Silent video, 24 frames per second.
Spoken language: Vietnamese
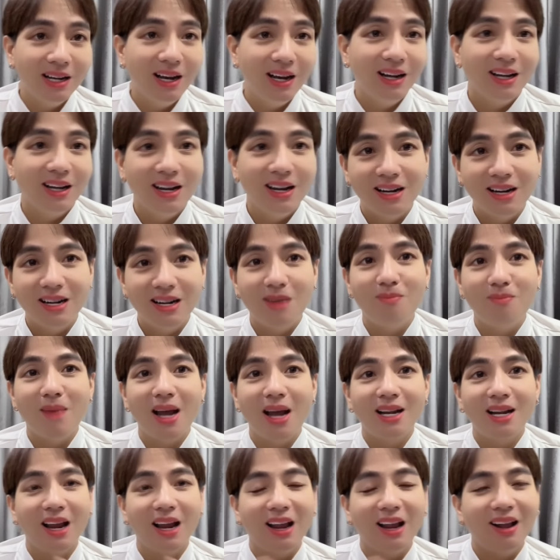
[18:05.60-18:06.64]
nên cái
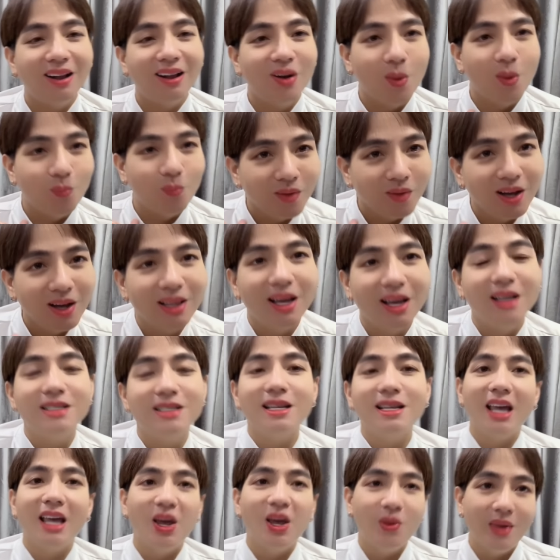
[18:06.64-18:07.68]
drama này cũng có thể
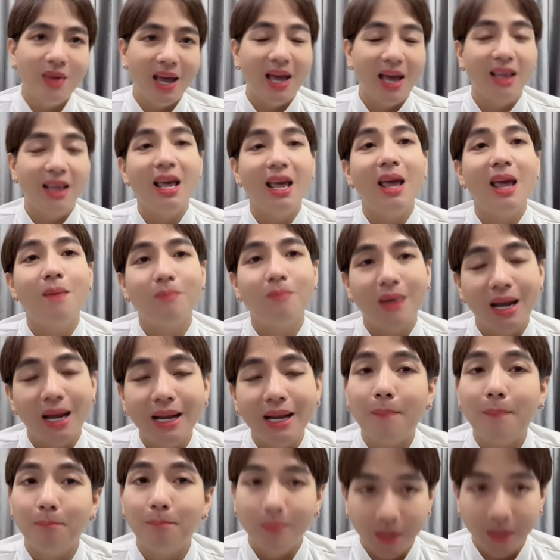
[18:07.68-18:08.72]
sẽ kéo dài thêm cả
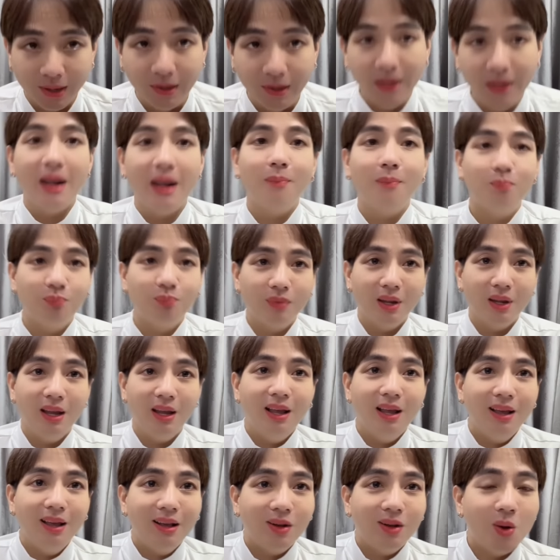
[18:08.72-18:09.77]
năm nữa đó
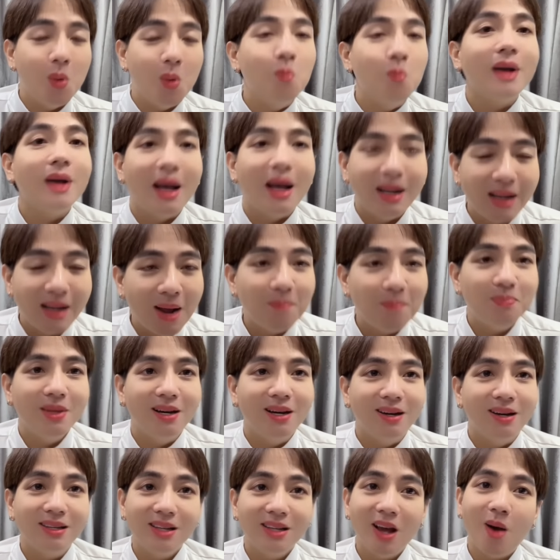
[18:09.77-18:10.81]
cũng cả năm
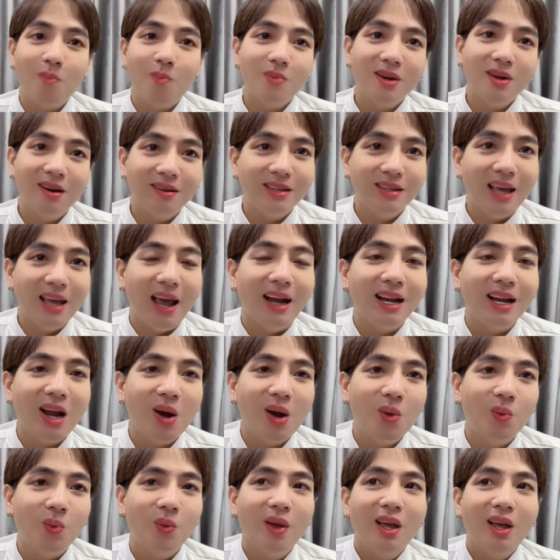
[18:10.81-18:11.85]
nữa chứ không đơn giản
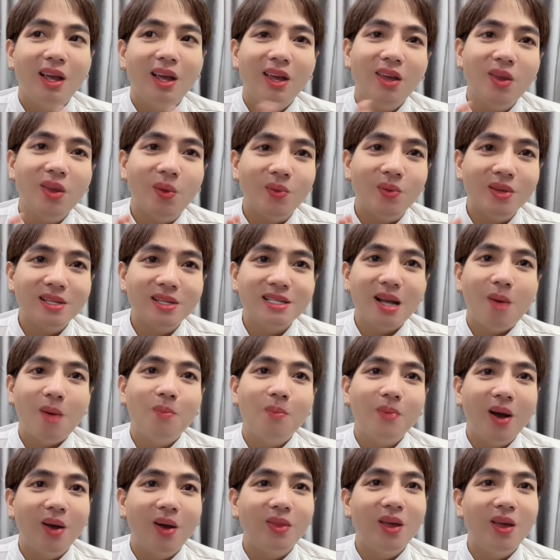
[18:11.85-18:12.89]
đâu ví dụ như
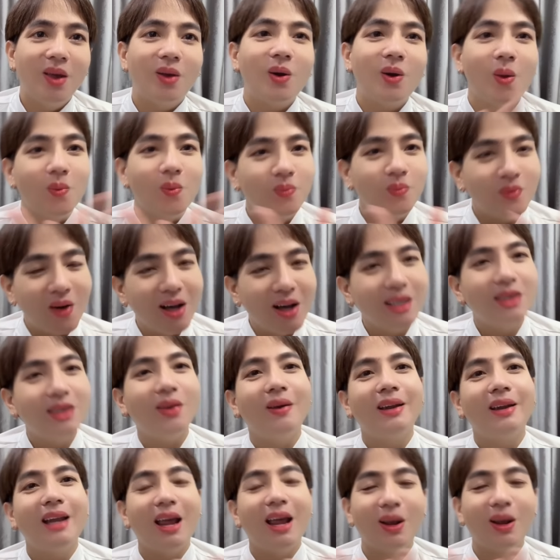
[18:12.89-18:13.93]
xong rồi thì cũng có
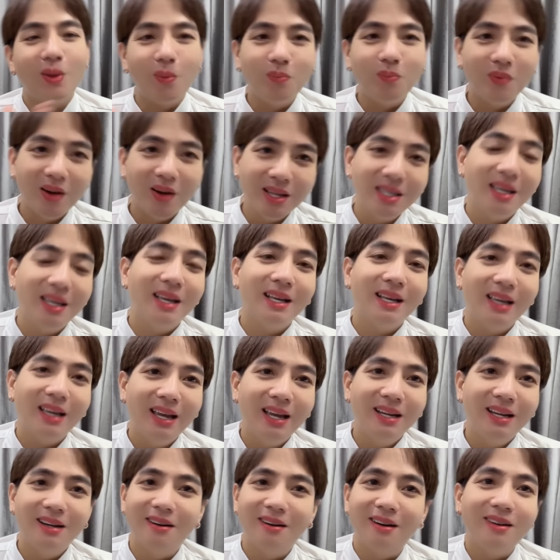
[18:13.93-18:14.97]
chuyện này cũng có chuyện
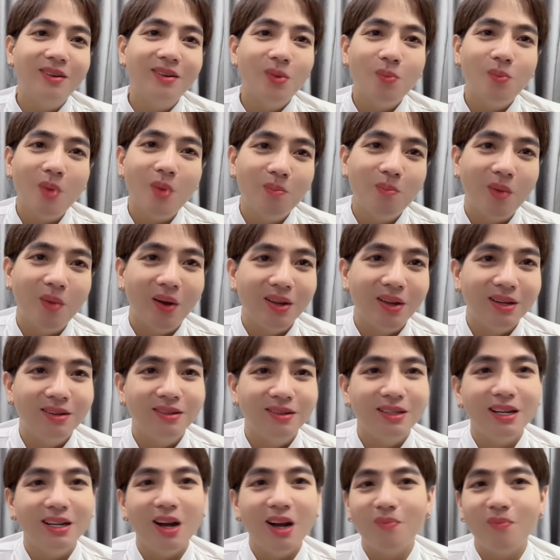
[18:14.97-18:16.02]
kia nữa đúng không mọi
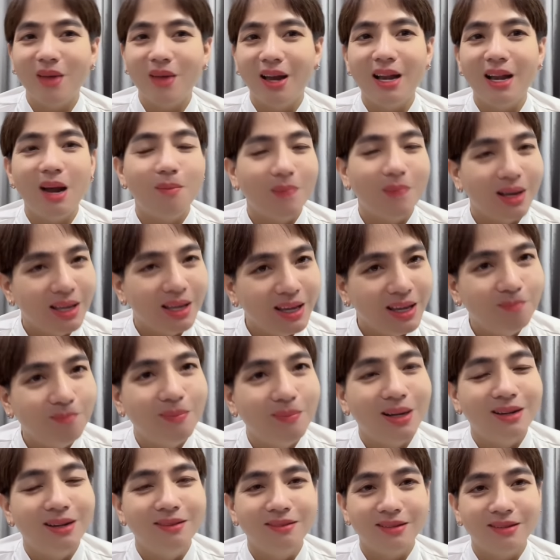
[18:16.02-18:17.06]
người chứ không thể nào mà yên
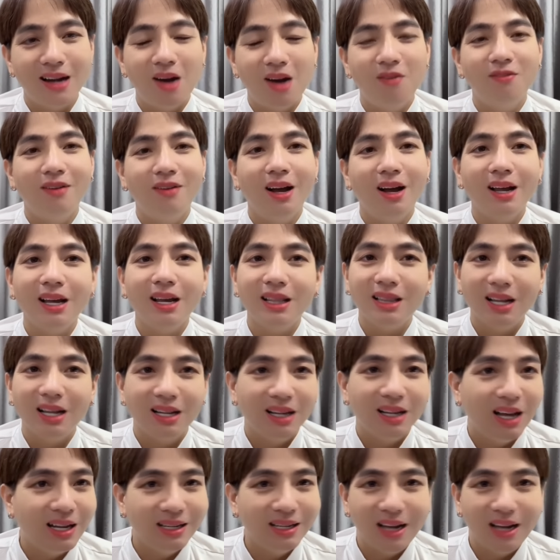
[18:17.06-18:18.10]
bình được đâu với cái tình
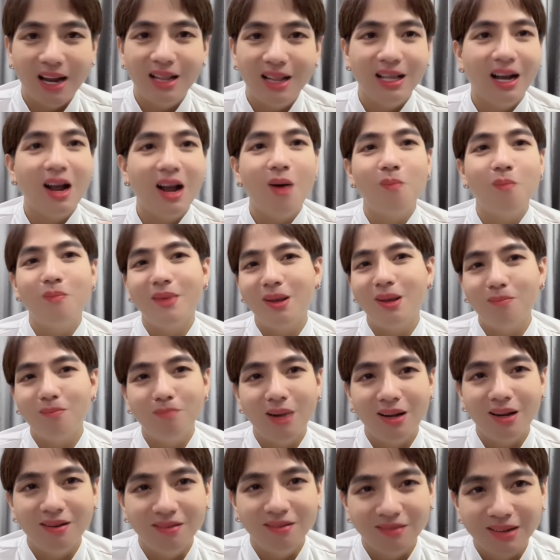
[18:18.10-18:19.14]
hình này là không yên
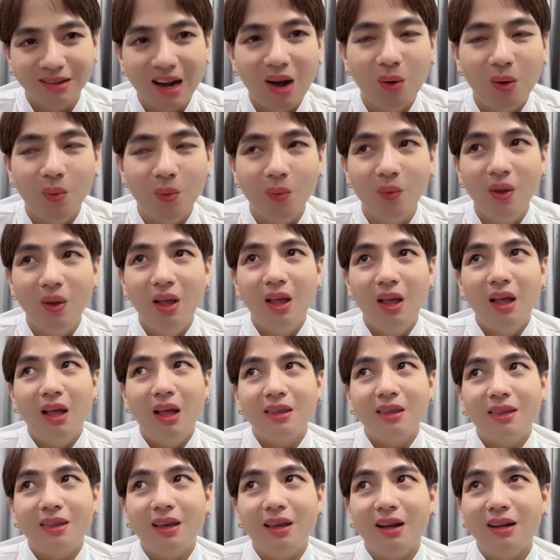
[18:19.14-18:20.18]
bình được đâu
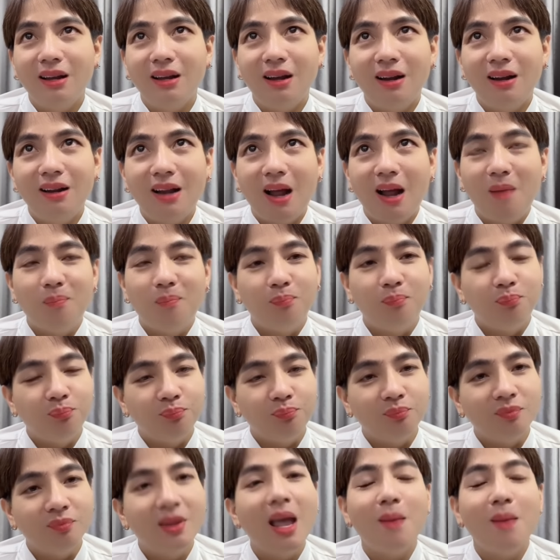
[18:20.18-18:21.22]
cho nên là
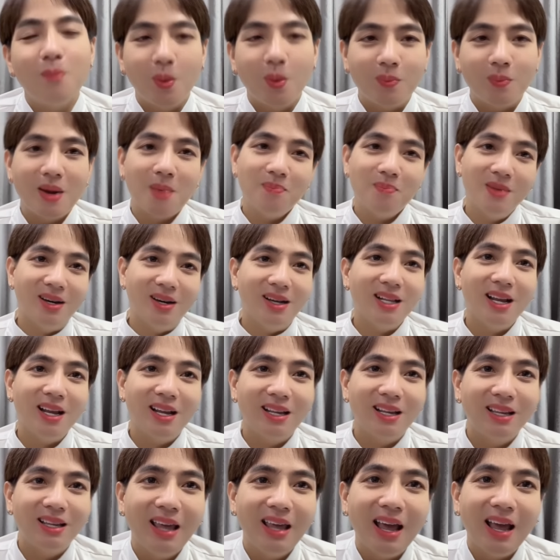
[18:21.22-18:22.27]
thêm một năm nữa
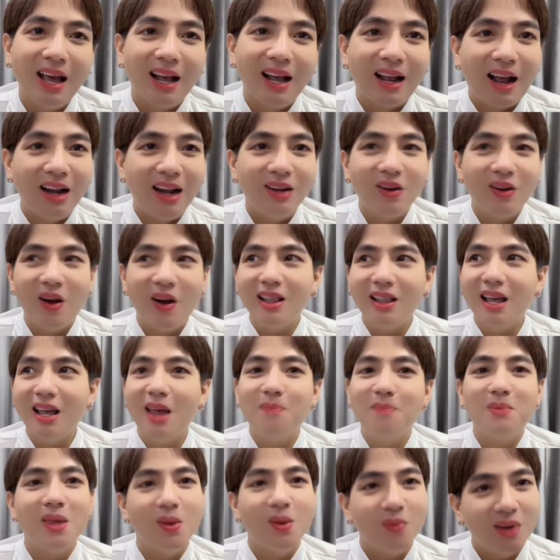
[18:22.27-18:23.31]
thì chứ cảnh có
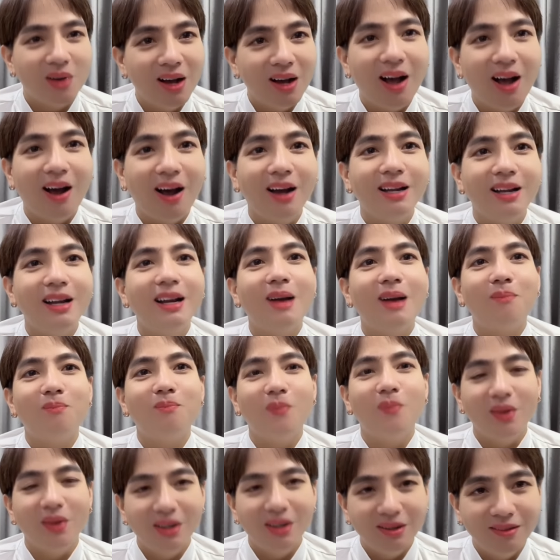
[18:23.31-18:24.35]
thêm nhiều cơ hội để gặp
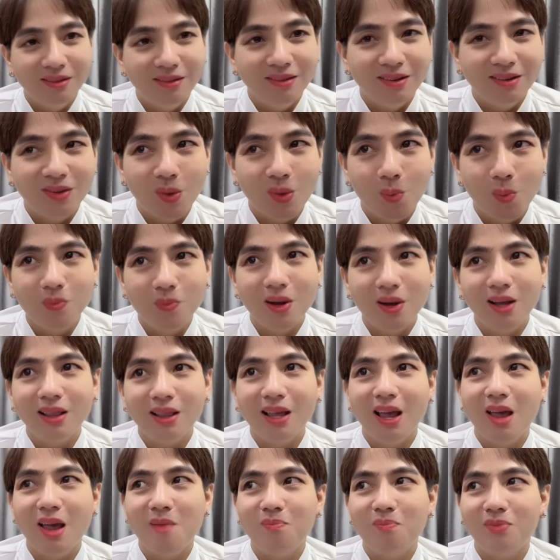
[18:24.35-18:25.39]
mọi người cũng có
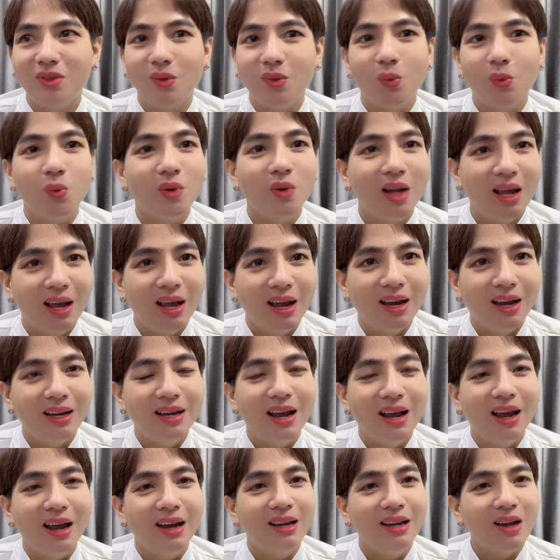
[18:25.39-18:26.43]
thêm chủ đề
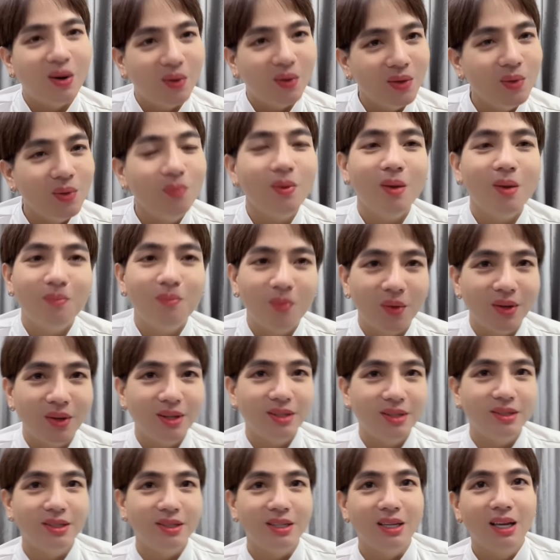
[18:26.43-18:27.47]
để nói đúng không mọi
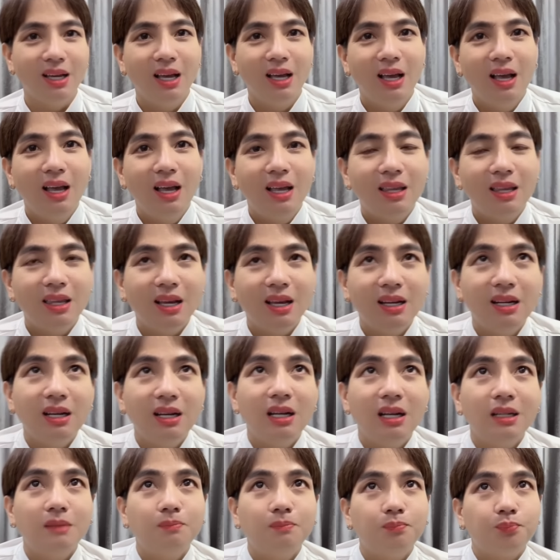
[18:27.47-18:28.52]
người cho
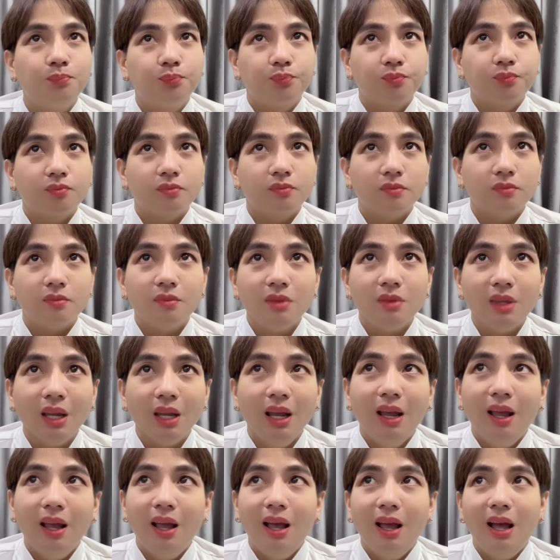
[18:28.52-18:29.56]
nên
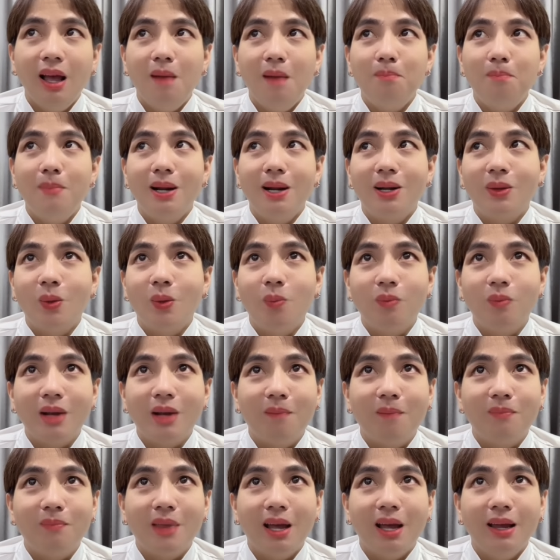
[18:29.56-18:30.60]
à, mình cũng
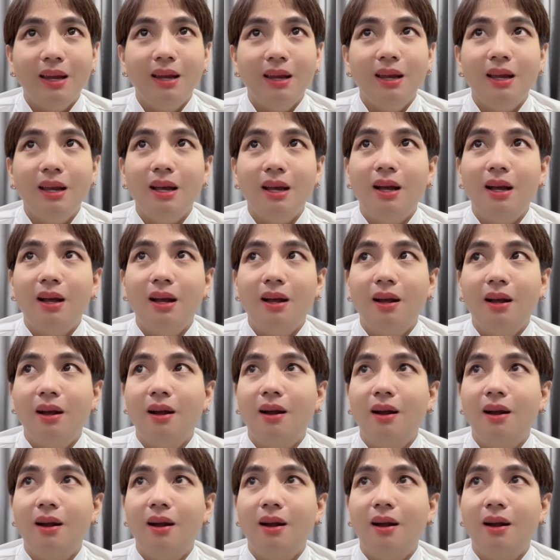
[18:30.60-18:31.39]
cảm thấy à,